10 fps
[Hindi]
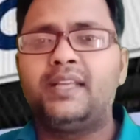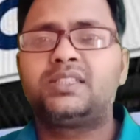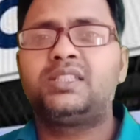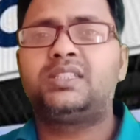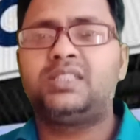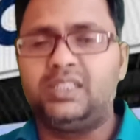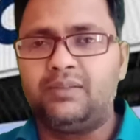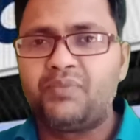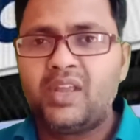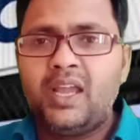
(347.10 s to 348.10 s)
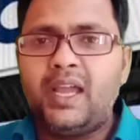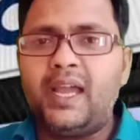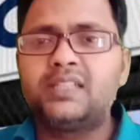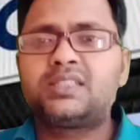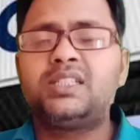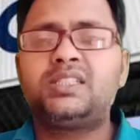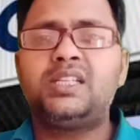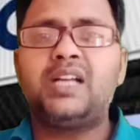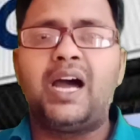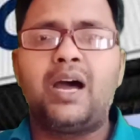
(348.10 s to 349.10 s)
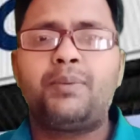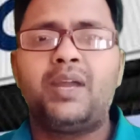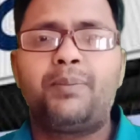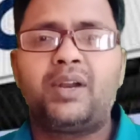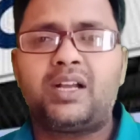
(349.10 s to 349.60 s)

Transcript: एनसीसी एनसीसी का आप यहाँ पर